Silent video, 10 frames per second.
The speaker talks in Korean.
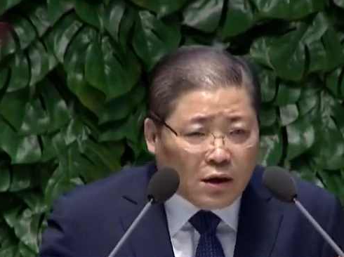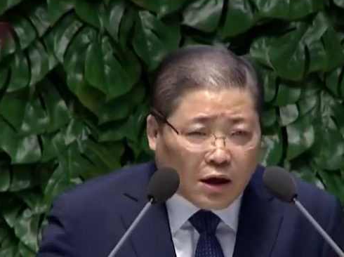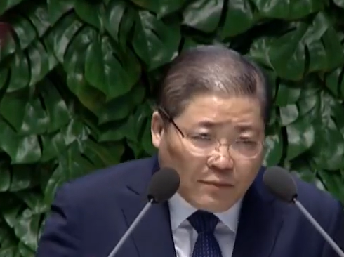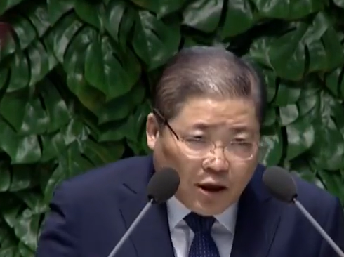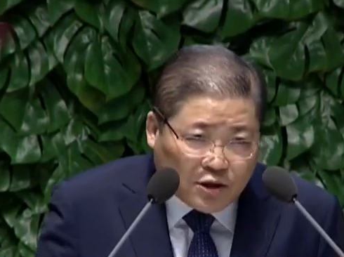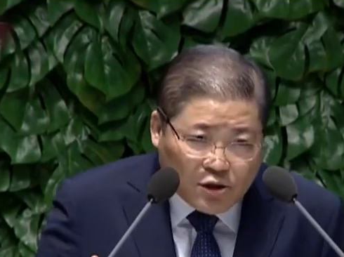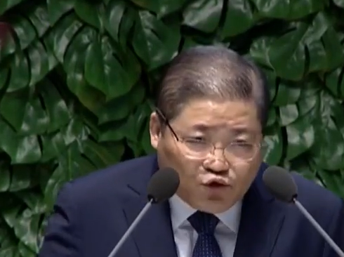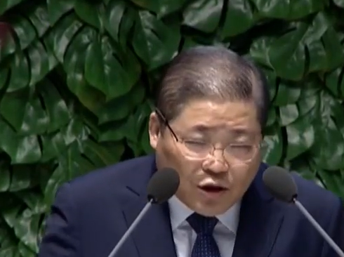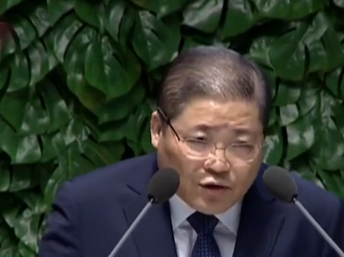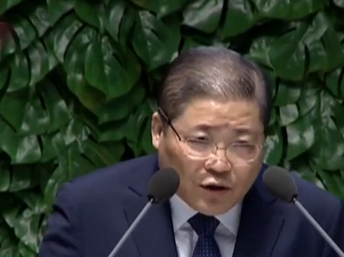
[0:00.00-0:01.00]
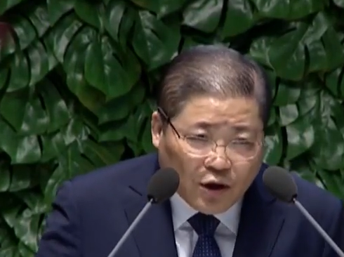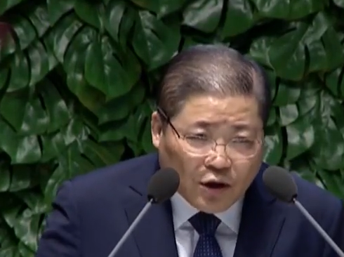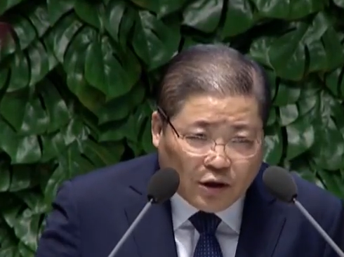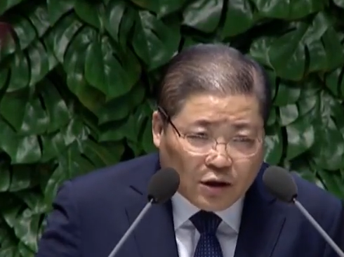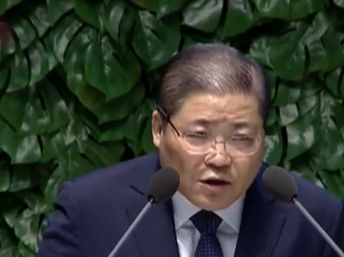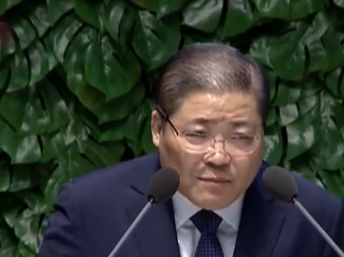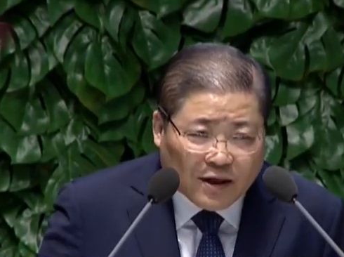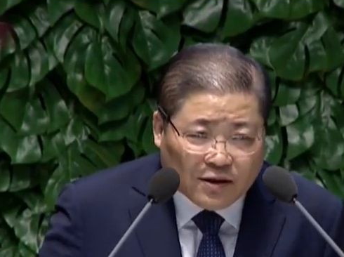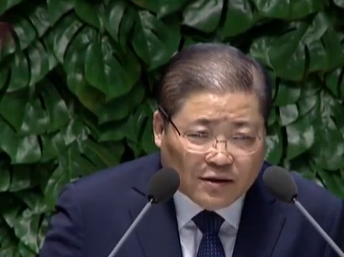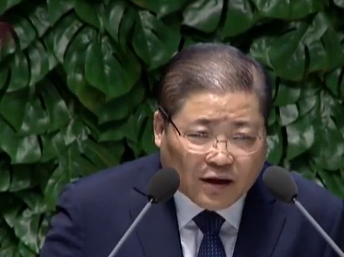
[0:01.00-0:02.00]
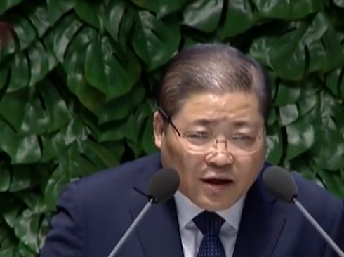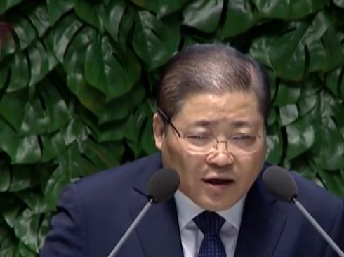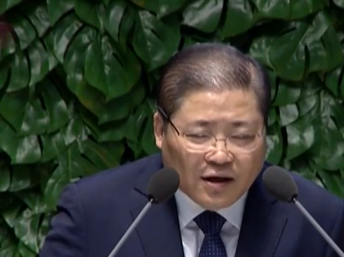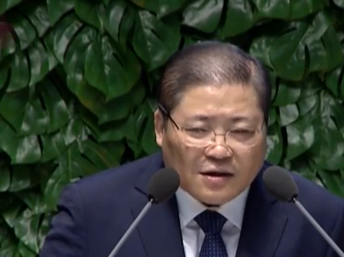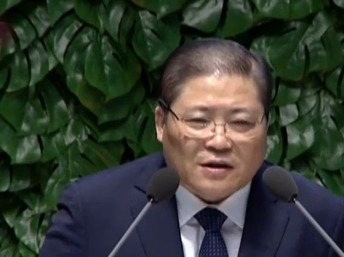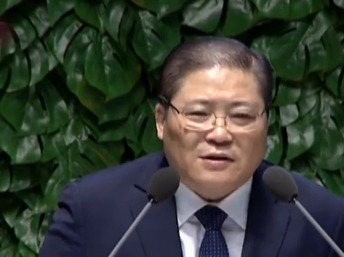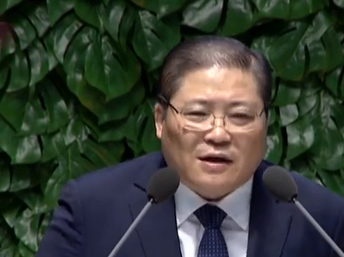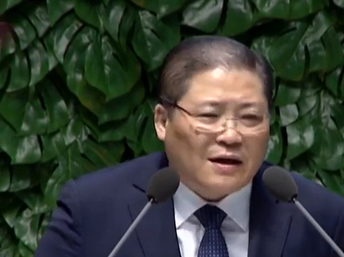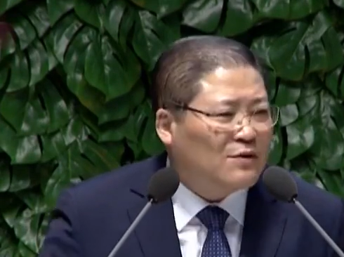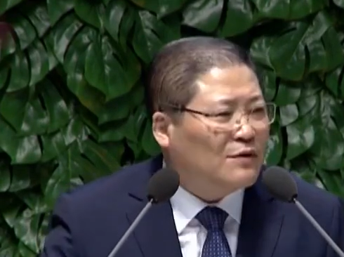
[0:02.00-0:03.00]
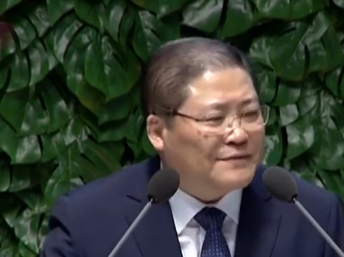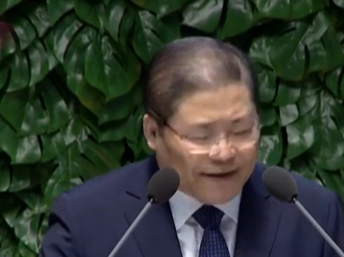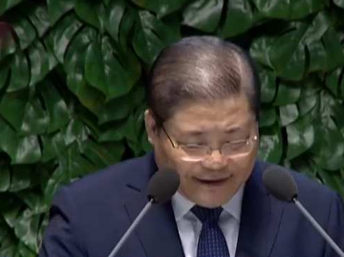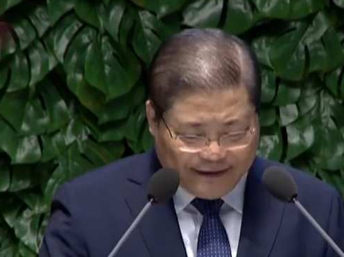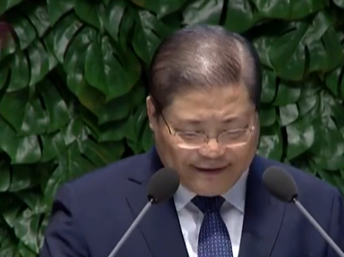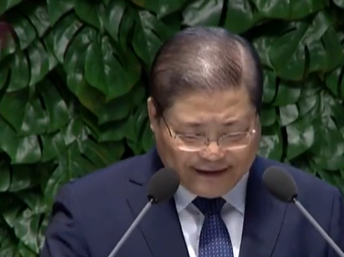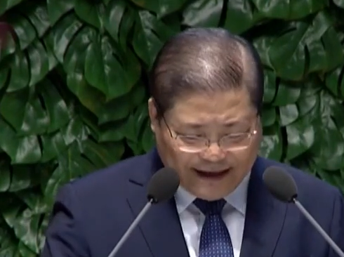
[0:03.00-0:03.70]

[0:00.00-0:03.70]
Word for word: 하나님 내가 실수해서 내가 너를 만들었다 그런 사람 하나도 없어요.